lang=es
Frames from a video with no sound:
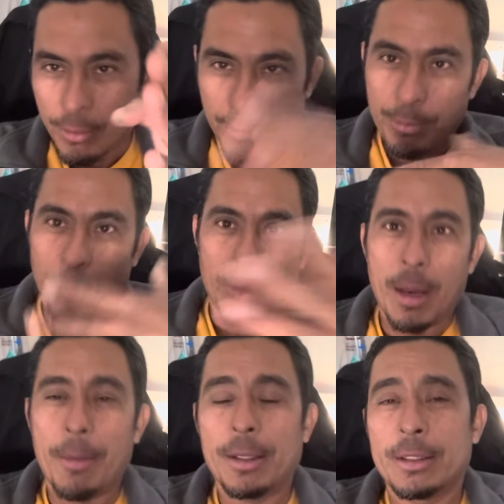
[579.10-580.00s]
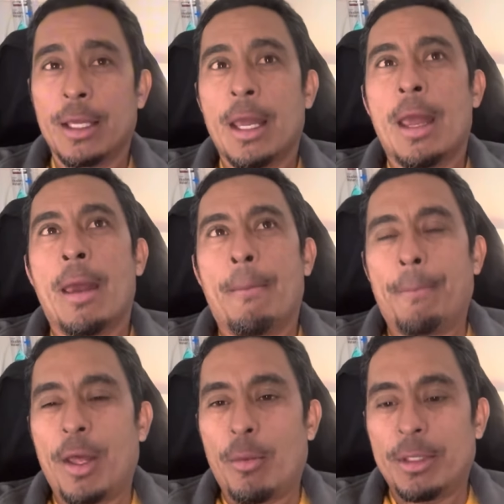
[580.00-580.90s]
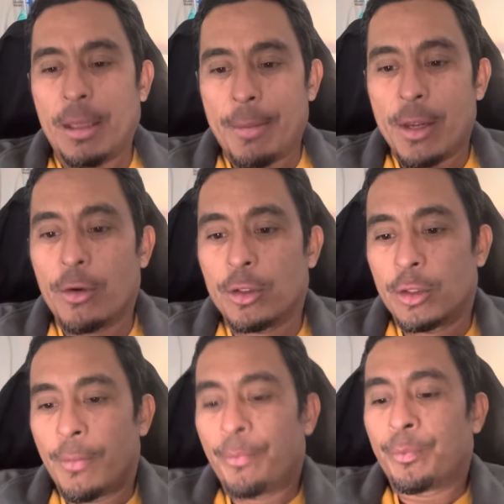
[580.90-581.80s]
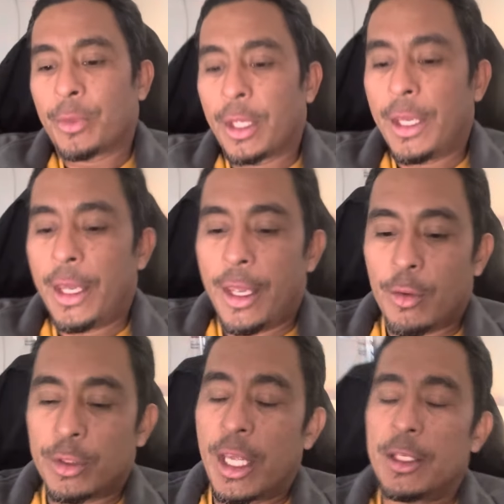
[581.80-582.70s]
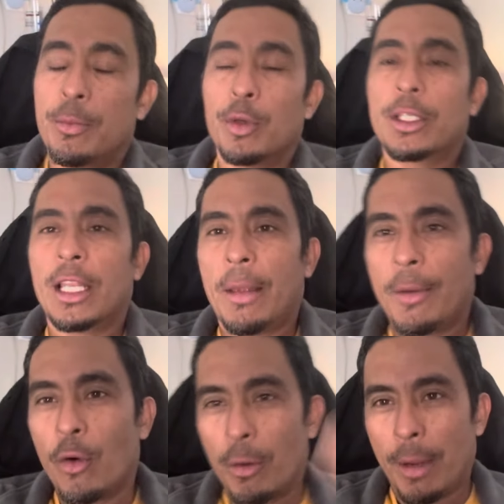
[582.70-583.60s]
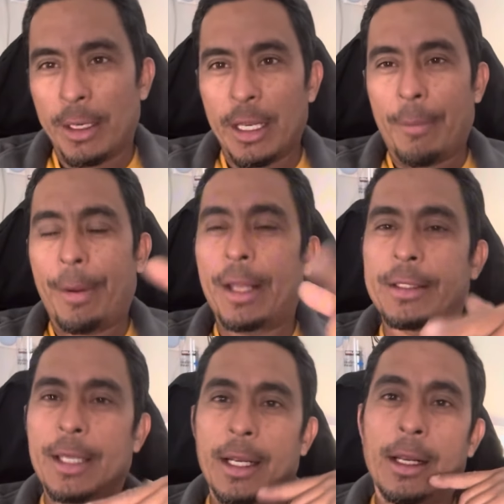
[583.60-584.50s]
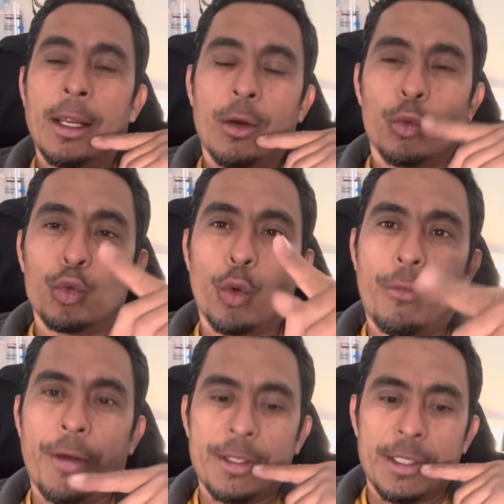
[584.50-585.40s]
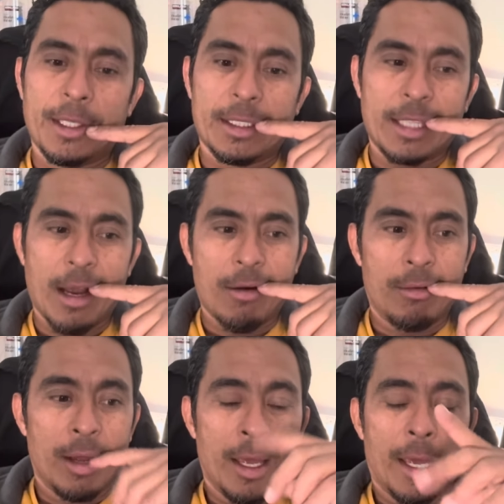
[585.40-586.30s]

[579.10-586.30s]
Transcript: problemas. Pero mis amigos, eh, ustedes busquen la mejor manera para hacer un surfacing de estaco.